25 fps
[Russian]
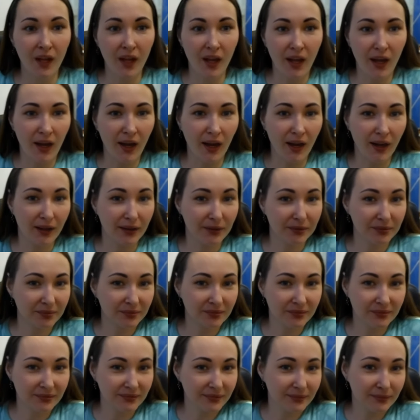а
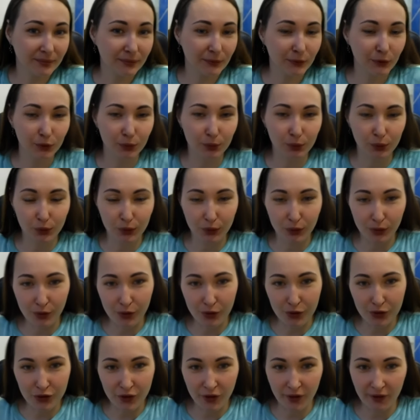любой
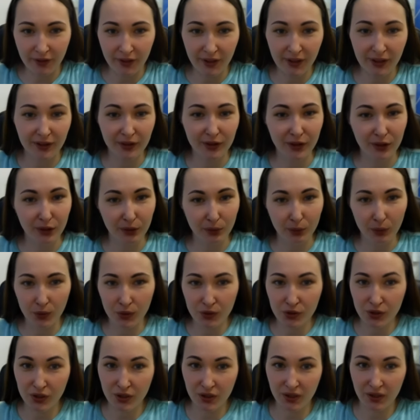другой человек не
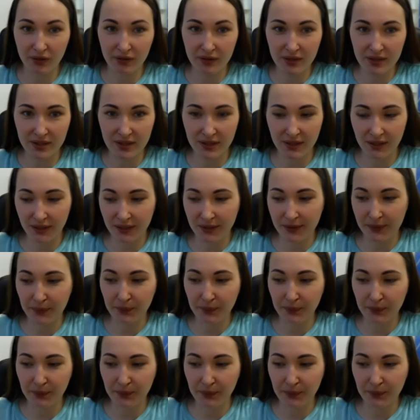может этого сделать.